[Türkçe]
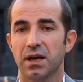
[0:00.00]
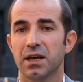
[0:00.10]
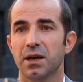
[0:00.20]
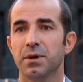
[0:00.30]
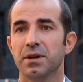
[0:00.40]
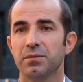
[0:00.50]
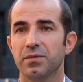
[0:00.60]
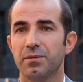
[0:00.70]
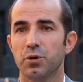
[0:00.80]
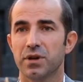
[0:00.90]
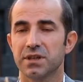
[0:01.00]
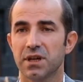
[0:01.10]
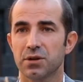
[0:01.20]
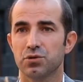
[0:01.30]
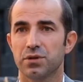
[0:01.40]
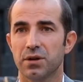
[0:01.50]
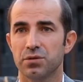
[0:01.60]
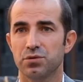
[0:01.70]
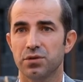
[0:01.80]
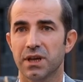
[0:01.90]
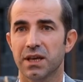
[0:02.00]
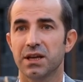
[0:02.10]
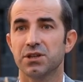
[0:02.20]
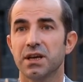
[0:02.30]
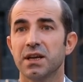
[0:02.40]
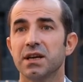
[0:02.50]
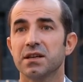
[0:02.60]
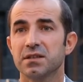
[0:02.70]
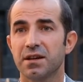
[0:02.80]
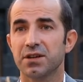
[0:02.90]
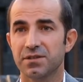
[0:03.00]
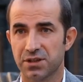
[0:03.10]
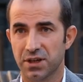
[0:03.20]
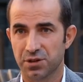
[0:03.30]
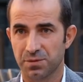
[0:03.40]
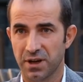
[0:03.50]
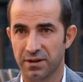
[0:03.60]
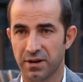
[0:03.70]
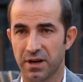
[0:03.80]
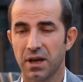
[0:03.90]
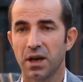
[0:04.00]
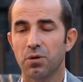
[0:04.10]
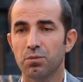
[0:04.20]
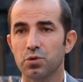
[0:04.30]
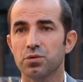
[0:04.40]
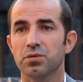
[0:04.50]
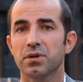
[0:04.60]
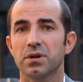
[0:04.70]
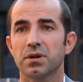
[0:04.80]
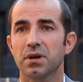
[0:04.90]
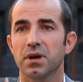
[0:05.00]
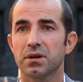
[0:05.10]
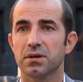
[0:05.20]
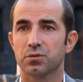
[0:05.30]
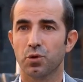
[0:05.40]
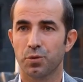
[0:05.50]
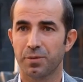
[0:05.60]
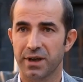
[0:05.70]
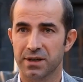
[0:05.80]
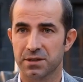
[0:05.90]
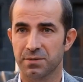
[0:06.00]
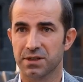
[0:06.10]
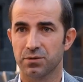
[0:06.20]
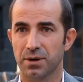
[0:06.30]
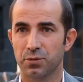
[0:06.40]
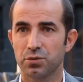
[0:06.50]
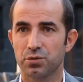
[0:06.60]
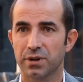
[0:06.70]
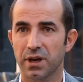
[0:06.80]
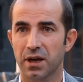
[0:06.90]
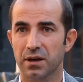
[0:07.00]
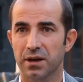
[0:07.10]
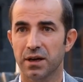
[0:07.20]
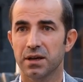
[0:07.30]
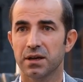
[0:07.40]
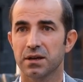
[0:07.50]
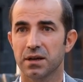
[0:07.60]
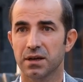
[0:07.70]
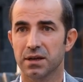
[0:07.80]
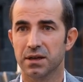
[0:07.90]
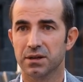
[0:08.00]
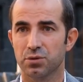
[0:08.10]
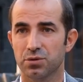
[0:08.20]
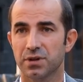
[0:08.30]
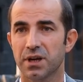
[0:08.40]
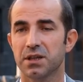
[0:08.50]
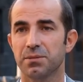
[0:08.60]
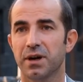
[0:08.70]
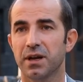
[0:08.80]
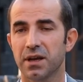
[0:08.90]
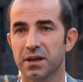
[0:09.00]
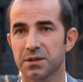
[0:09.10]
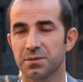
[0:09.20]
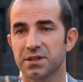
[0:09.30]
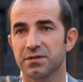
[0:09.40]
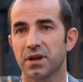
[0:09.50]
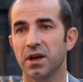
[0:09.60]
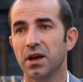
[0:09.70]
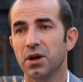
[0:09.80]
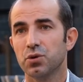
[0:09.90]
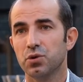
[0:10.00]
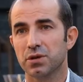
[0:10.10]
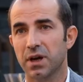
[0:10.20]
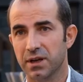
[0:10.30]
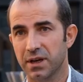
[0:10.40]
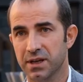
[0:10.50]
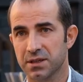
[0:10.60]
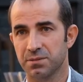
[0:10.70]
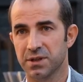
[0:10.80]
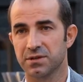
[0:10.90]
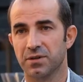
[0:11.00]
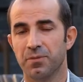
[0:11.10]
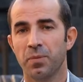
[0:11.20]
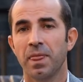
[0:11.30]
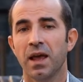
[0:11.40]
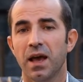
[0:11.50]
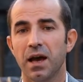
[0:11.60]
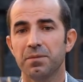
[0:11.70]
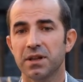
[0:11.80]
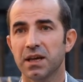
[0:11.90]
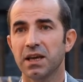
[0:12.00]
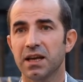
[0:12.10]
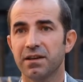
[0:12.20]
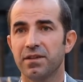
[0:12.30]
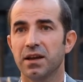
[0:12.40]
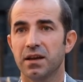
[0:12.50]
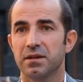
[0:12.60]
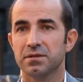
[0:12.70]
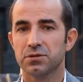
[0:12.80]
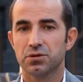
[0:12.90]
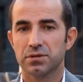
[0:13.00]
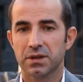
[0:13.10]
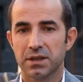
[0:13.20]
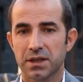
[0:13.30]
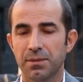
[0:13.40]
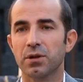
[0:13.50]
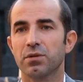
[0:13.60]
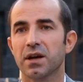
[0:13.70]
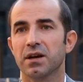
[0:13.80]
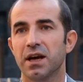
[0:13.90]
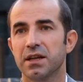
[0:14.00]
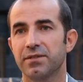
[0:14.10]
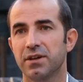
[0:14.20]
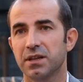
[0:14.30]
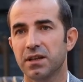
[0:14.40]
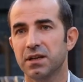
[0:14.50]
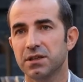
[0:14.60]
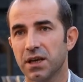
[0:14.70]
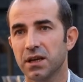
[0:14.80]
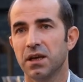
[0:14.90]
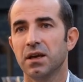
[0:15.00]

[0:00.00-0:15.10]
egemen ve bölgesel güçler öncülüğünde gelişen savaş ve çatışmalar var. Bunun topluma yansıması var. Bunun Türkiye halkına e, sonuçları itibariyle yansıması var. Kürt halkına yansıması var. Elbette ki hedeflenen temel olarak hedefledikleri şey